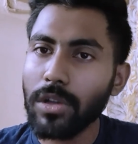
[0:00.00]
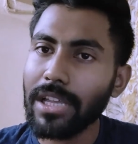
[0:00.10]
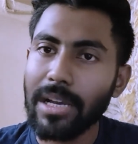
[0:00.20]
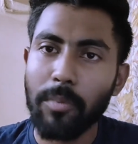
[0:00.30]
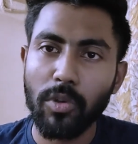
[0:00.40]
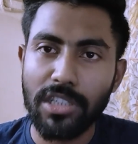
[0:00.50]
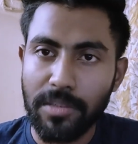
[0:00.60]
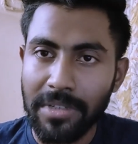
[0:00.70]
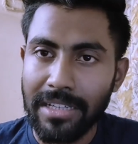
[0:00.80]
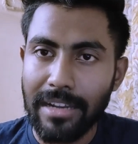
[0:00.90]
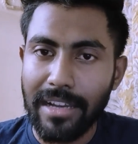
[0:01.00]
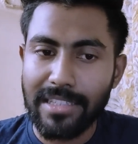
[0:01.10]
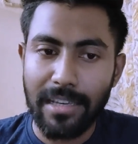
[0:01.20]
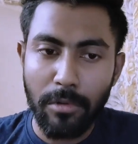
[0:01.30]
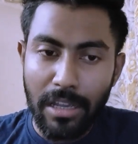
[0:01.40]
কুড়ি থেকে পঁচিশ মিনিট
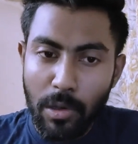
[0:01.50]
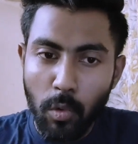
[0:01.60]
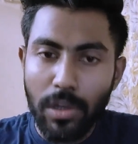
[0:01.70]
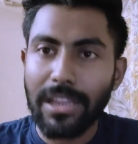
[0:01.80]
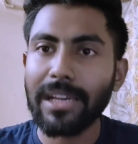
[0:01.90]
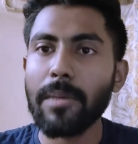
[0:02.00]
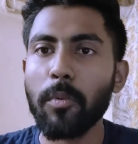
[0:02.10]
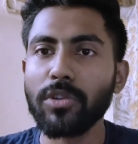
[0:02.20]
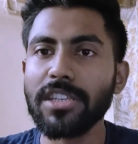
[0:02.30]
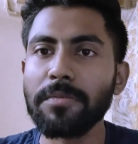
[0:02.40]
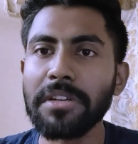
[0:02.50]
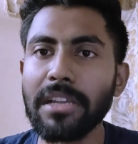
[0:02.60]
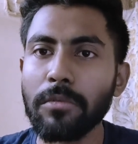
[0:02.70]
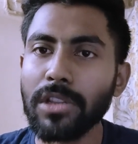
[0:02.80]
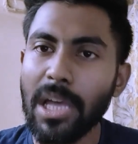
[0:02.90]
রাখছে এবং এই কুড়ি থেকে পঁচিশ
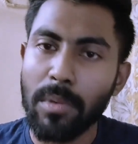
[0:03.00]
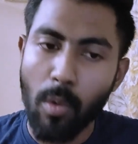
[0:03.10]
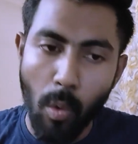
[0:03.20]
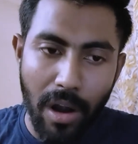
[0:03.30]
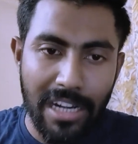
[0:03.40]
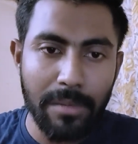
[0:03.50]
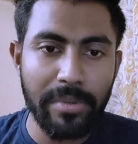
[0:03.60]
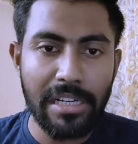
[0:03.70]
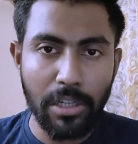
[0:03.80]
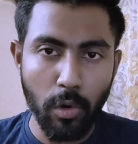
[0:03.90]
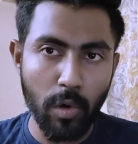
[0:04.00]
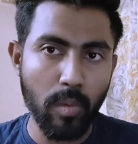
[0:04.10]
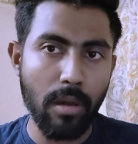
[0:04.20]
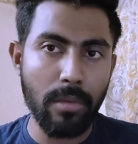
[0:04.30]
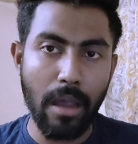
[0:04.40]
মিনিটের মধ্যে আমি ওয়ার্ল্ড বিল্ড
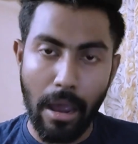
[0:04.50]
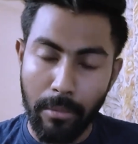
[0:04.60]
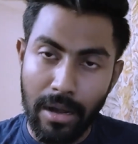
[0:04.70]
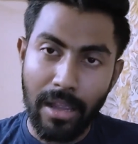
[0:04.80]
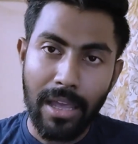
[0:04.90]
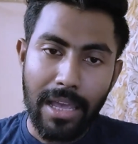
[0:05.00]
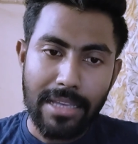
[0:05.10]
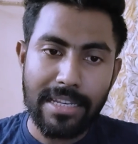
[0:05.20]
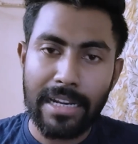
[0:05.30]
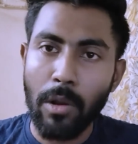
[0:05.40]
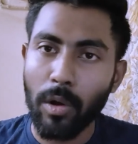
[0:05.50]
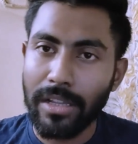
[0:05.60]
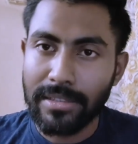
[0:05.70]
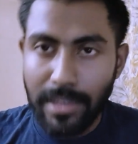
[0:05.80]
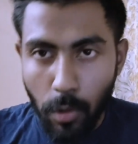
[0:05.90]
করবো আমার আবার সেখানে
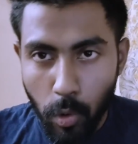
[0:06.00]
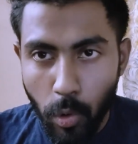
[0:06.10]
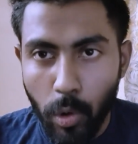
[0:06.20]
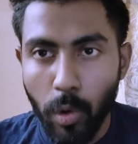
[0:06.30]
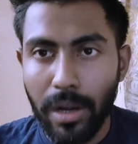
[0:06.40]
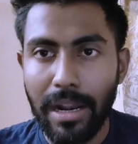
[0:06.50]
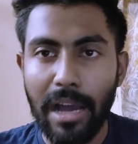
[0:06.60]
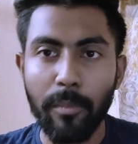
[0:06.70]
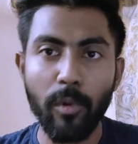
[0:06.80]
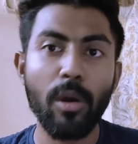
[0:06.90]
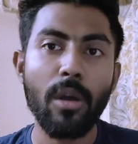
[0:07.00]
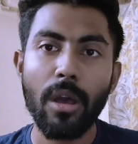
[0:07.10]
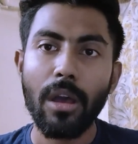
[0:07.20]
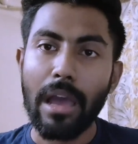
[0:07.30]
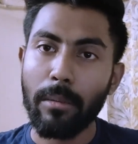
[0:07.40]
অডিয়েন্সকে হুক করে রাখবো
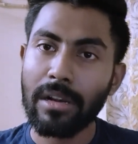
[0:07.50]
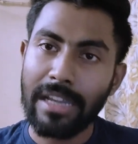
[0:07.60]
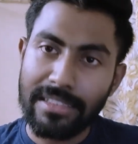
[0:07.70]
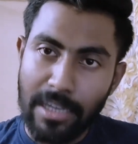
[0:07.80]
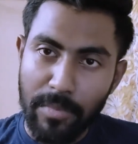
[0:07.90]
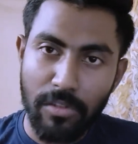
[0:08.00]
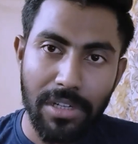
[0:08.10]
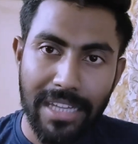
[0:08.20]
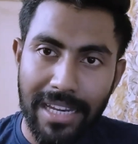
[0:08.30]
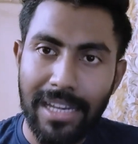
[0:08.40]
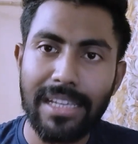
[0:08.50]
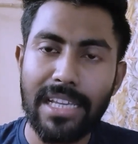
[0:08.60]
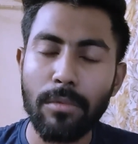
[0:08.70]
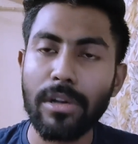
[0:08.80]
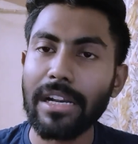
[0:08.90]
আবার নেক্সট এপিসোডে টেনে নিয়ে
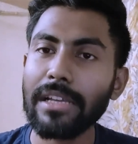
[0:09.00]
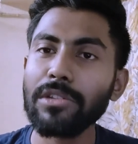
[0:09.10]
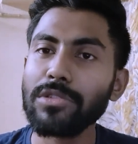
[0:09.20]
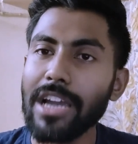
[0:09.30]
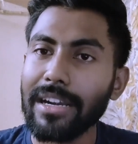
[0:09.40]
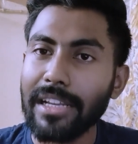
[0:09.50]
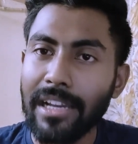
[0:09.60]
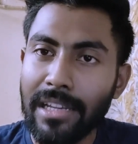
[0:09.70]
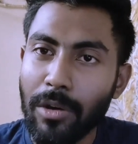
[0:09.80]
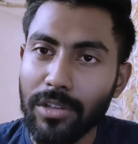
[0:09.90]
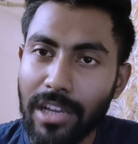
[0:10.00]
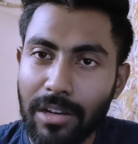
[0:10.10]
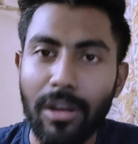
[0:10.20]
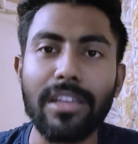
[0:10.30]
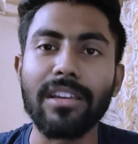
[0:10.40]
যাব এটা কিন্তু চারটিখানি কথা
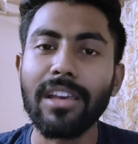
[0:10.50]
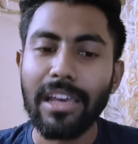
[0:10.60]
নয়